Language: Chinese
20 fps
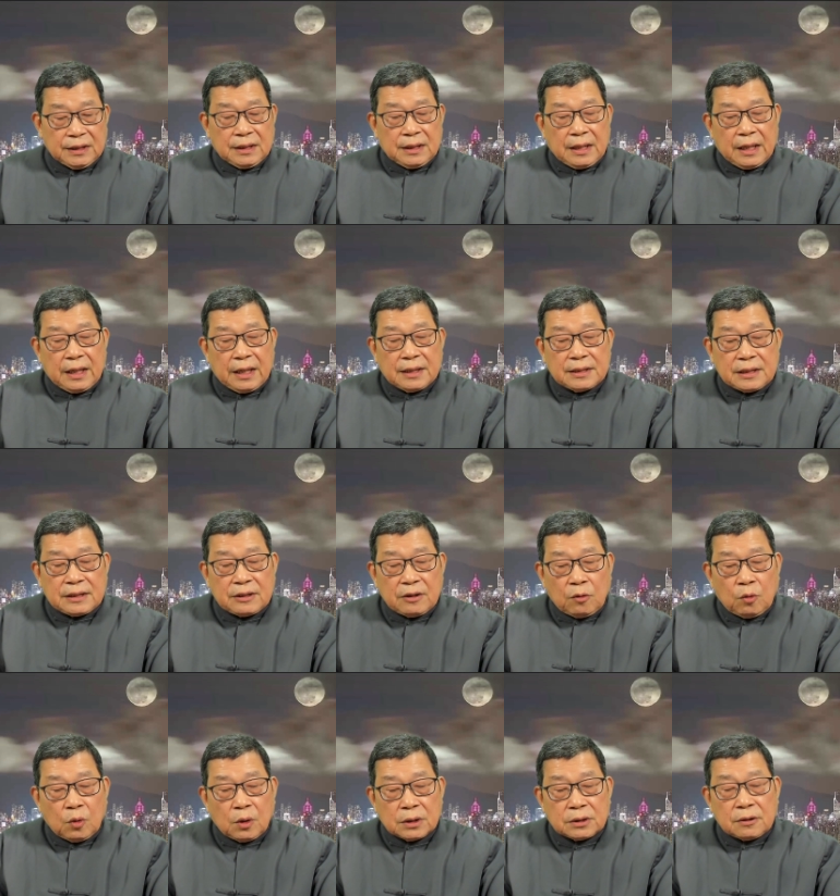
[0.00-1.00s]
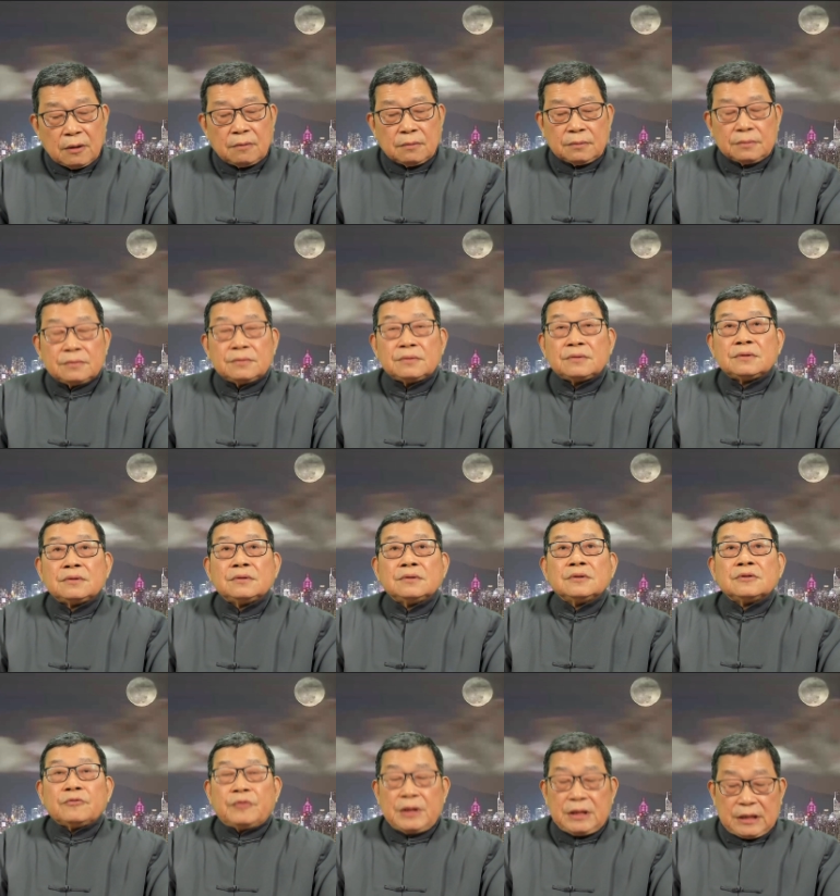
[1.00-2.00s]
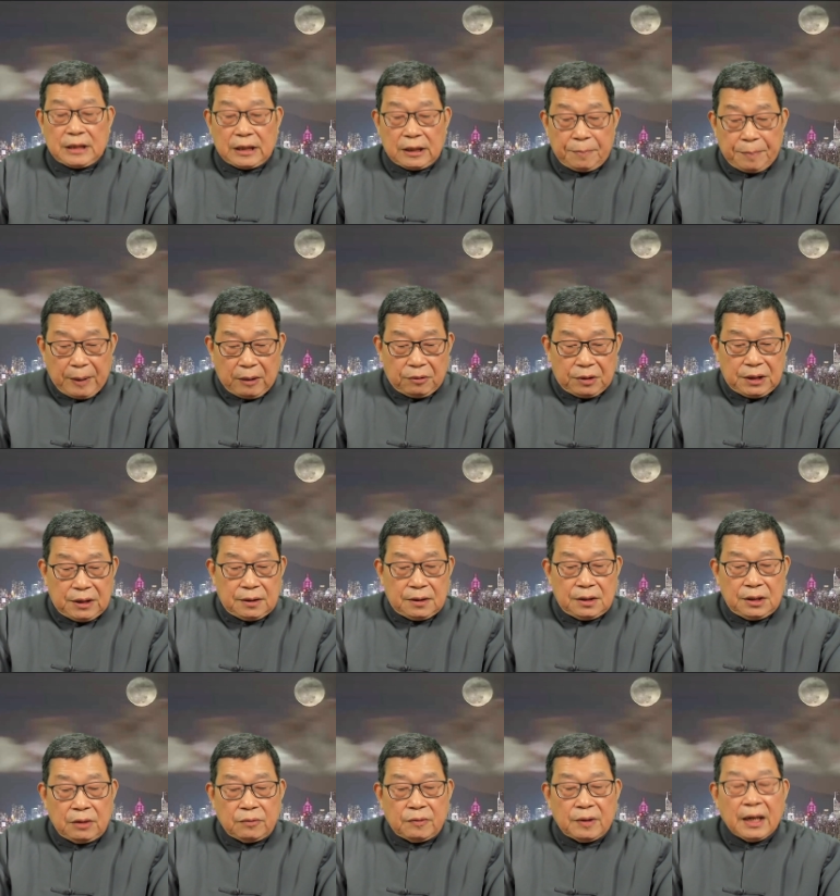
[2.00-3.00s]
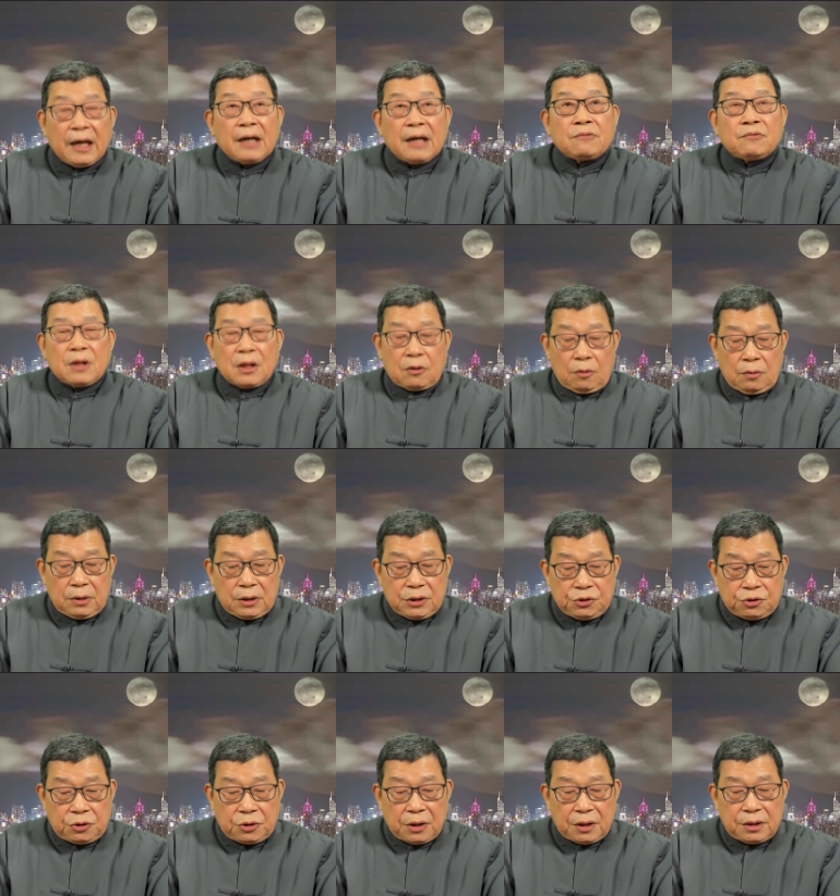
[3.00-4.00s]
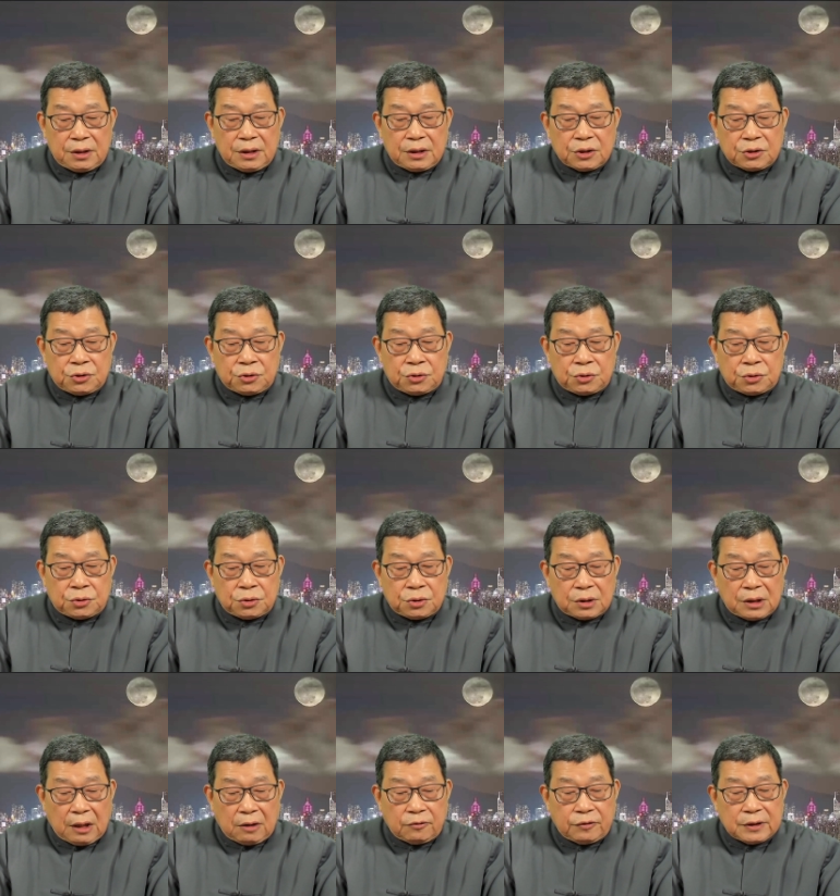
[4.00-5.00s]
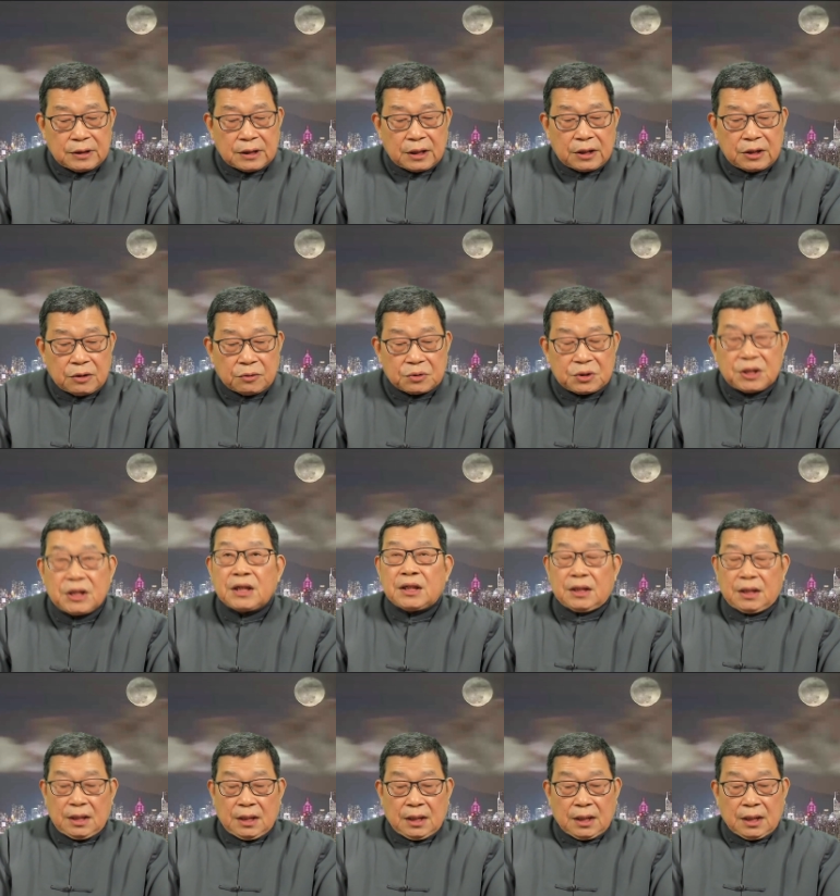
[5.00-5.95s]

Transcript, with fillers: 而这些活动非常的暴力，因为捍卫工人权利的渠道非常的有限，